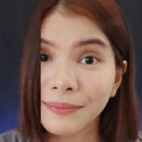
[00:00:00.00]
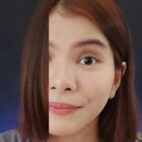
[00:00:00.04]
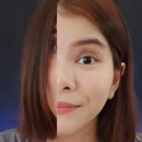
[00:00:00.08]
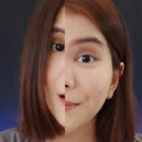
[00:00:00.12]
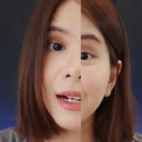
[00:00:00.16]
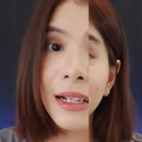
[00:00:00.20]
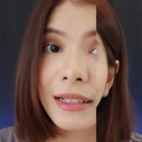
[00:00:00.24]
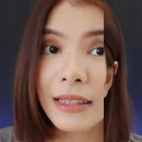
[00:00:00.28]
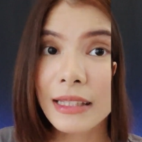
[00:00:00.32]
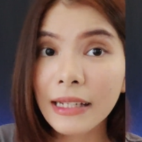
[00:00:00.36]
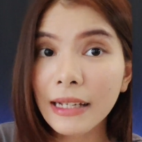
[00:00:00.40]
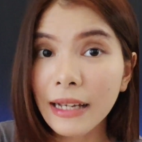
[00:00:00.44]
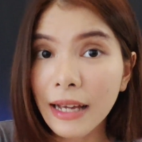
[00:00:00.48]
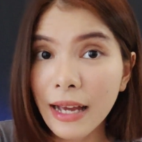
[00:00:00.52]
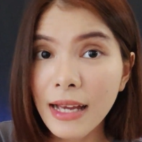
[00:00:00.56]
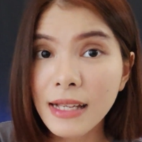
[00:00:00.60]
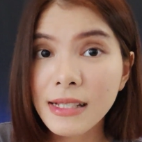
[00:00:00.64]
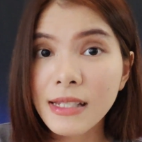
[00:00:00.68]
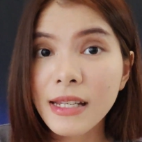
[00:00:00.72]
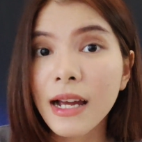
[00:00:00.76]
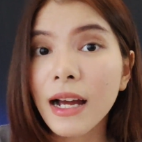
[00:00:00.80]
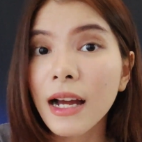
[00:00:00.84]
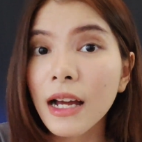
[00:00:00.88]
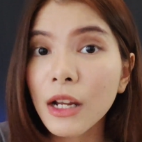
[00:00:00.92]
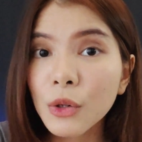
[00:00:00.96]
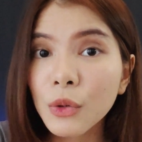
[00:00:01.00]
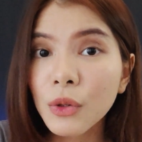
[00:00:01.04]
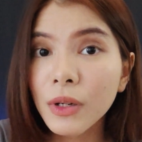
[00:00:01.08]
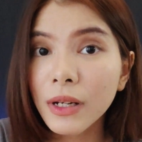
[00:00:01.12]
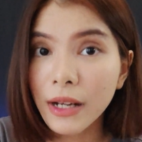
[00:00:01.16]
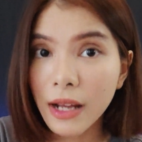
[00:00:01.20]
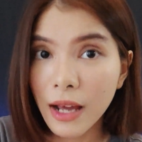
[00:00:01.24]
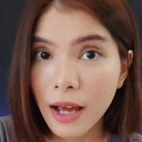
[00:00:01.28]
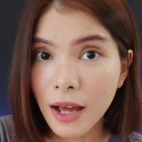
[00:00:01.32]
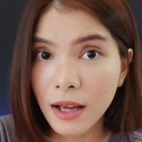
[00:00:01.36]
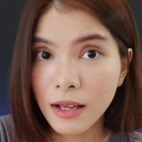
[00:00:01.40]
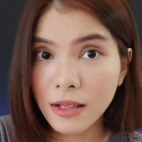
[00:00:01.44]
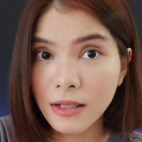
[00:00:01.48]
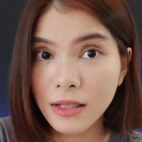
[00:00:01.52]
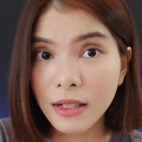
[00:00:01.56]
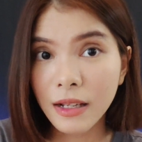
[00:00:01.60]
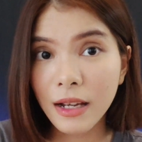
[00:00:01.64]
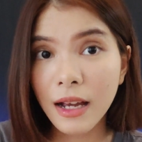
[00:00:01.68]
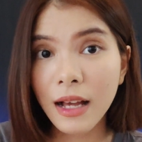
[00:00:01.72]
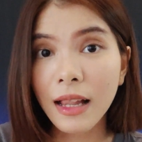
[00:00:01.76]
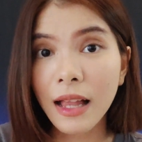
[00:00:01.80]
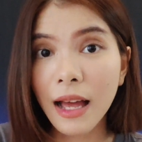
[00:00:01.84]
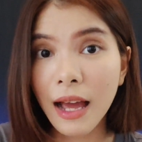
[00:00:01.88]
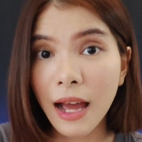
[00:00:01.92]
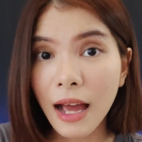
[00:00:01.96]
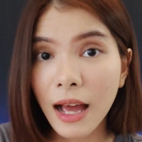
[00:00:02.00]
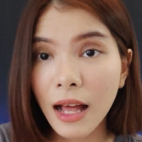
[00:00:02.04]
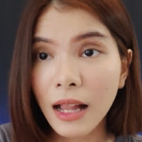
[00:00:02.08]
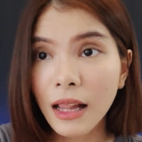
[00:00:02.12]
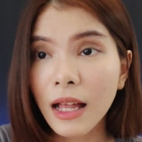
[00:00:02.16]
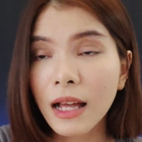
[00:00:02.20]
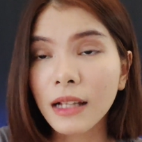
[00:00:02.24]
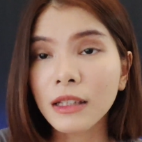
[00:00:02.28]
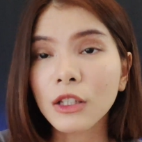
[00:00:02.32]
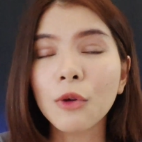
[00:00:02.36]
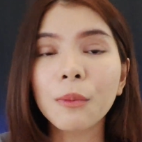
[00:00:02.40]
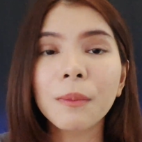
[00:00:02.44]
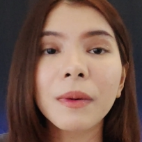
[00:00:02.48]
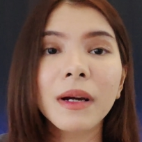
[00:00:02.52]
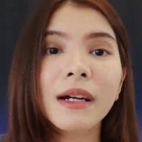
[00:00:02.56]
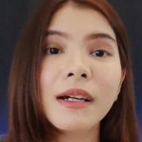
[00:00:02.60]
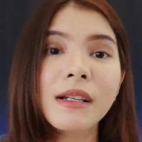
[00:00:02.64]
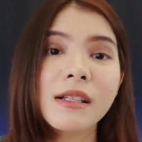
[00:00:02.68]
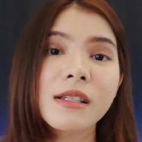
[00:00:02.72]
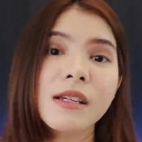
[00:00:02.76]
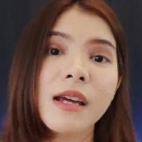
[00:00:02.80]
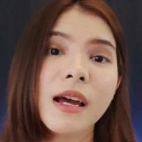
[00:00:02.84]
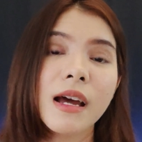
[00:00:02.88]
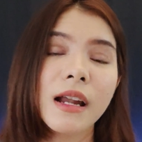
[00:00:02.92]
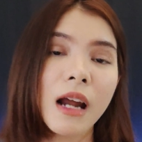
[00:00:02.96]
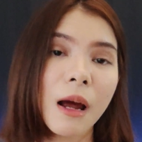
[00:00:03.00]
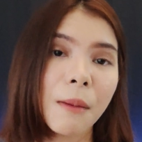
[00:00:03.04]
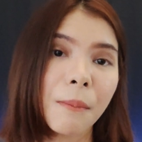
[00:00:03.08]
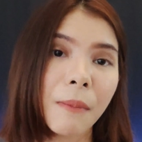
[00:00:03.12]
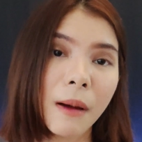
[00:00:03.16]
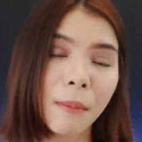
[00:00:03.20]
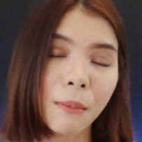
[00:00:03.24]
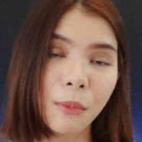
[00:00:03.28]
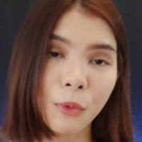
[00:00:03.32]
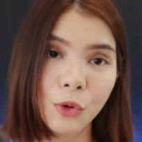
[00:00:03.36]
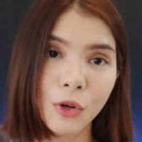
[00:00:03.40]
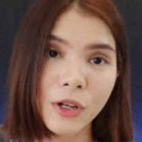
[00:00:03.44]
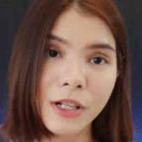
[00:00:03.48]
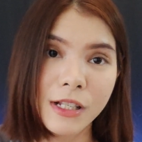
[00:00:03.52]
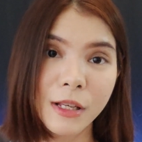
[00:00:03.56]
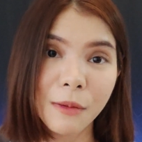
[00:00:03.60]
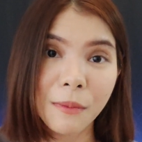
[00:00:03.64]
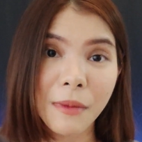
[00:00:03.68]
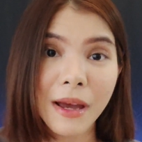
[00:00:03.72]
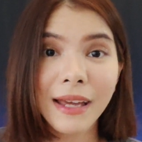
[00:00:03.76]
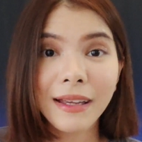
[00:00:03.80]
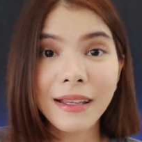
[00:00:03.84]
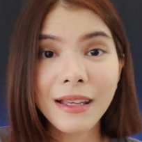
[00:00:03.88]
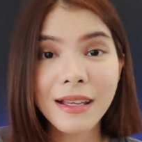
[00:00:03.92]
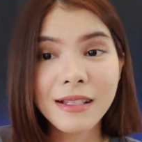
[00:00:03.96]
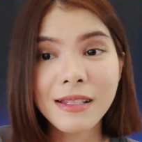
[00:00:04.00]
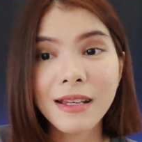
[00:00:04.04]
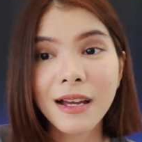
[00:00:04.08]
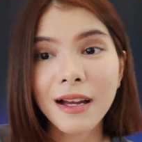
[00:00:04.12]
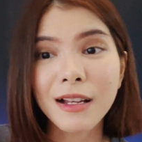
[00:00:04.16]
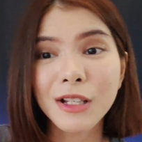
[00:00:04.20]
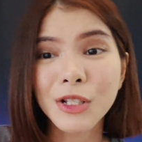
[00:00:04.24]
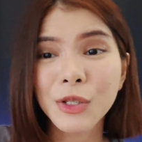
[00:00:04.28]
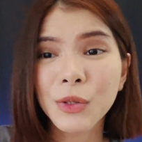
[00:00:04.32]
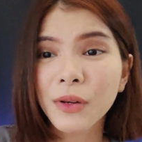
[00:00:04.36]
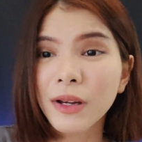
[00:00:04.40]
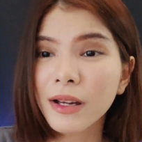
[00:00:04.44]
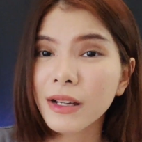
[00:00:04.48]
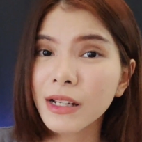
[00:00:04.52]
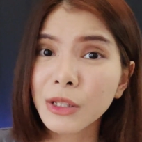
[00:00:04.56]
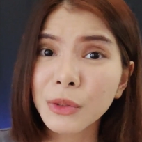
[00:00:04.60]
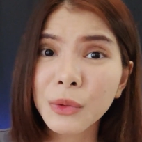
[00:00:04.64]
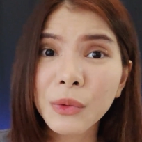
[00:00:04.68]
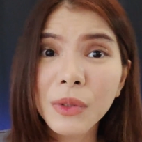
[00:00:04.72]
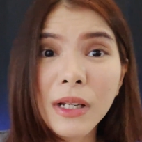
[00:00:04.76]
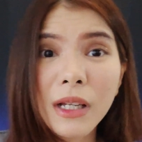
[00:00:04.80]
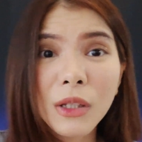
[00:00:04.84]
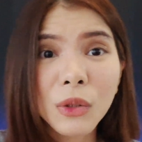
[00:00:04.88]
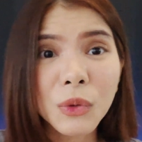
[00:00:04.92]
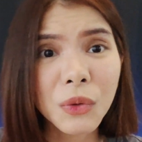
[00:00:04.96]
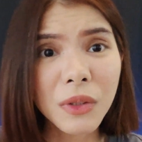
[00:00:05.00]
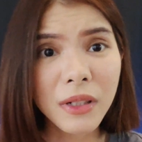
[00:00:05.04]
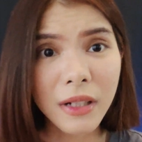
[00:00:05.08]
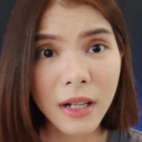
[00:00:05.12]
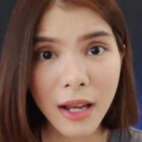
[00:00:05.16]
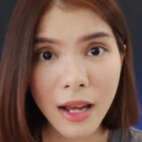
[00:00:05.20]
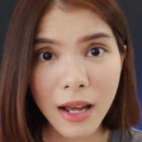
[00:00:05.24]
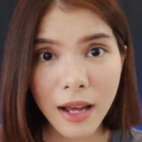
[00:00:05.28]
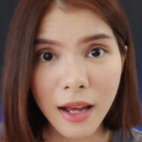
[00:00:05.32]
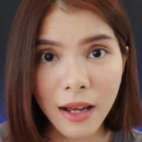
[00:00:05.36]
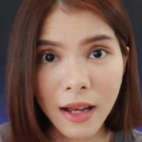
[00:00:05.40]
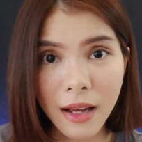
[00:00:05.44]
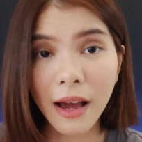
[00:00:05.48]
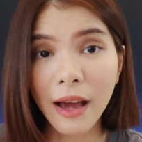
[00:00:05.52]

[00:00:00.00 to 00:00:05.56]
Yang ketiga, jangan nunda. Segala hal atau pekerjaan apapun sebaiknya jangan suka ditunda-tunda.